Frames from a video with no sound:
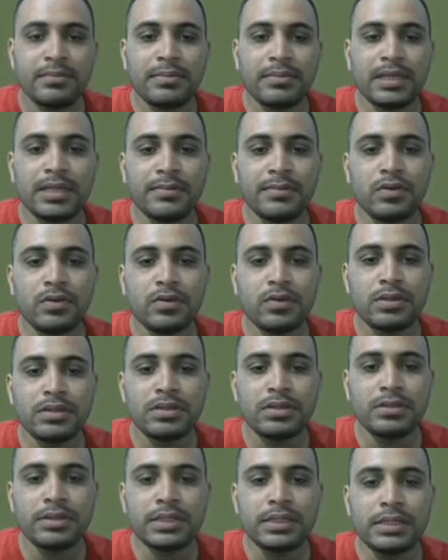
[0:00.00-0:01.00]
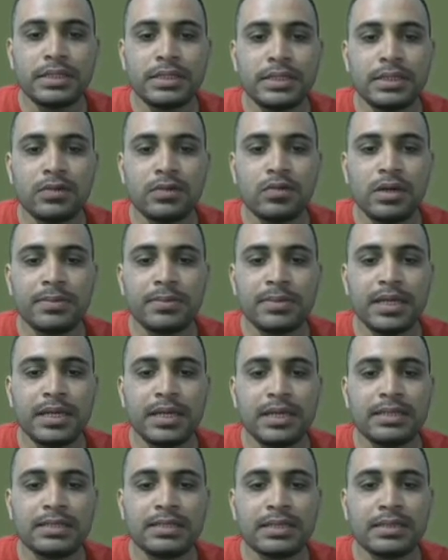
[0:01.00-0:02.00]
मतलब कॉस स्क्वायर थीटा को आप क्या
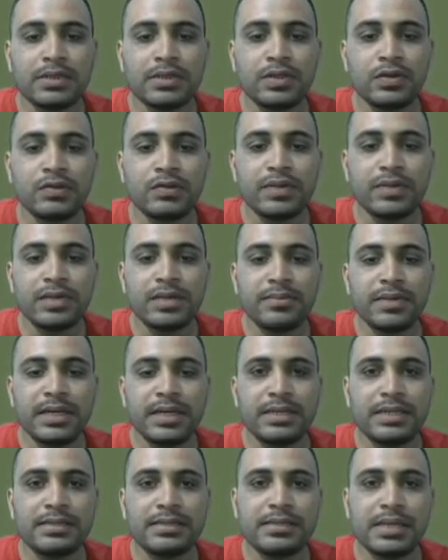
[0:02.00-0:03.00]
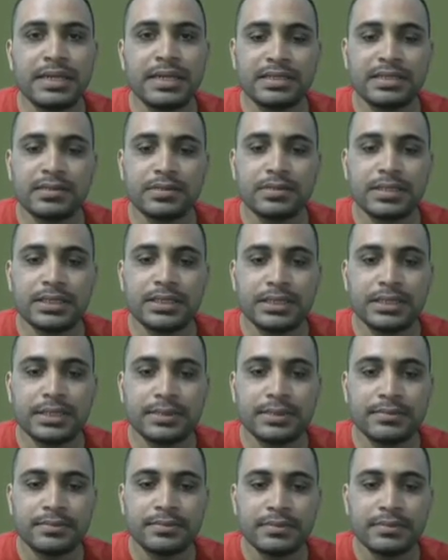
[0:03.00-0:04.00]
लिख सकते हो वन माइनस साइन स्क्वायर थीटा
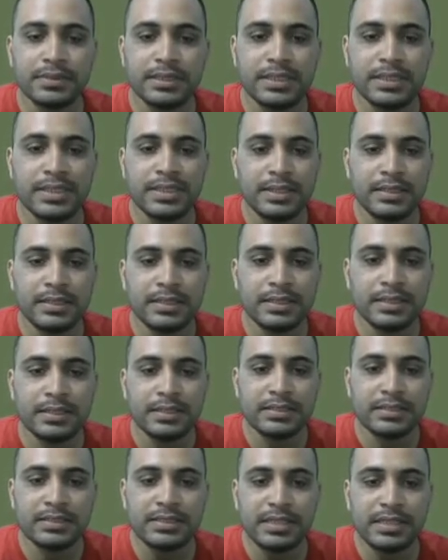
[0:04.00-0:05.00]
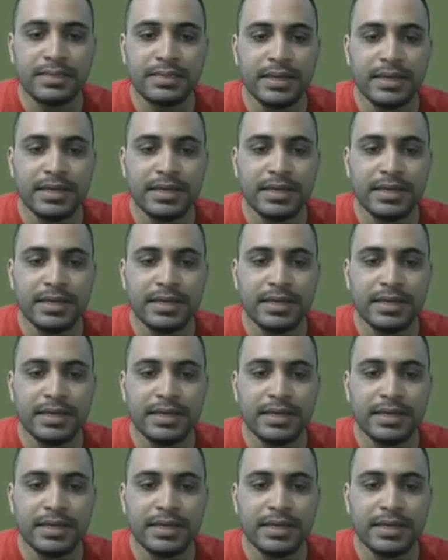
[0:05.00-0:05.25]
ठीक है सेम